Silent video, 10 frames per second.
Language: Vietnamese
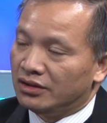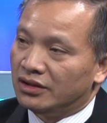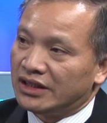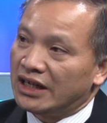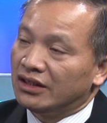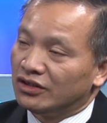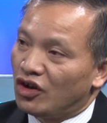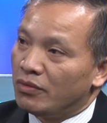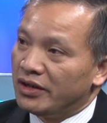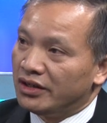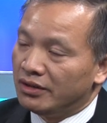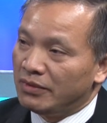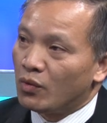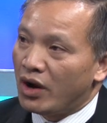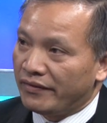ra tự do ở bên
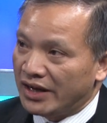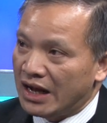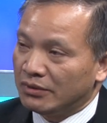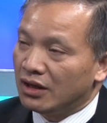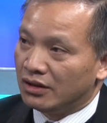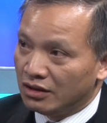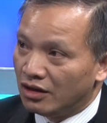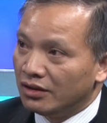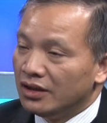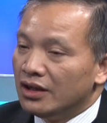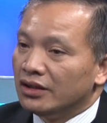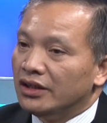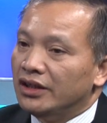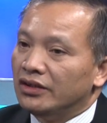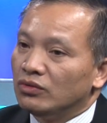bên ngoài Việt Nam tôi ở Đức đó,
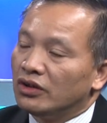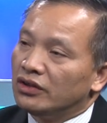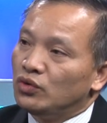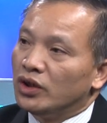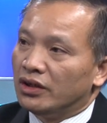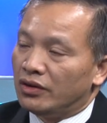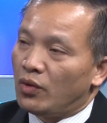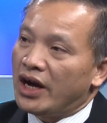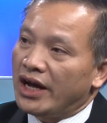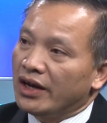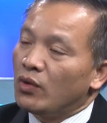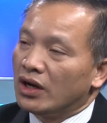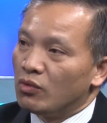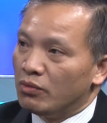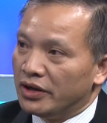thì chúng tôi đã chuyển hóa cái hoạt
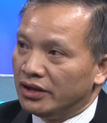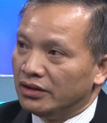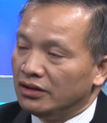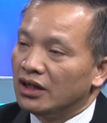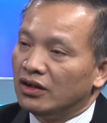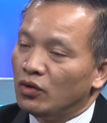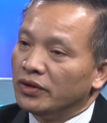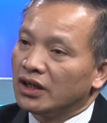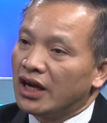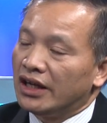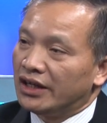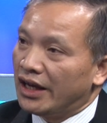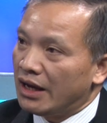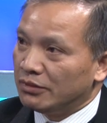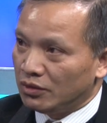động của mình thứ nhất là đối với tất cả những anh
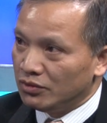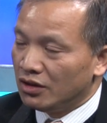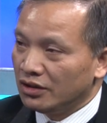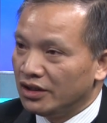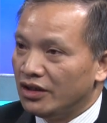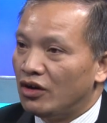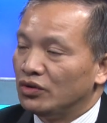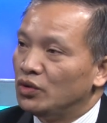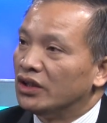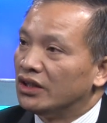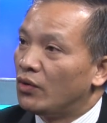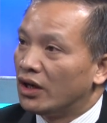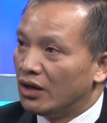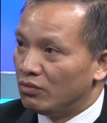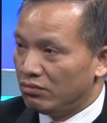em ở trong nước thì họ chuyển sang
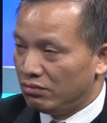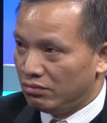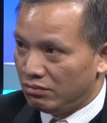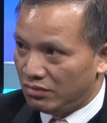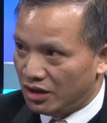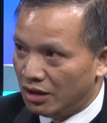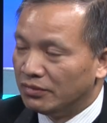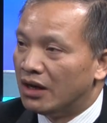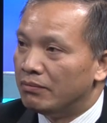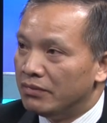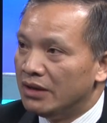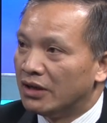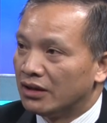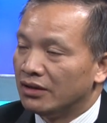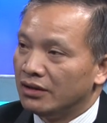hoạt động ừ, âm thầm bí
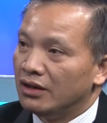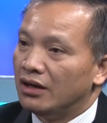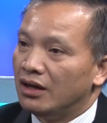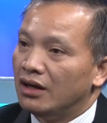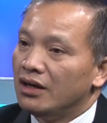mật Ờ,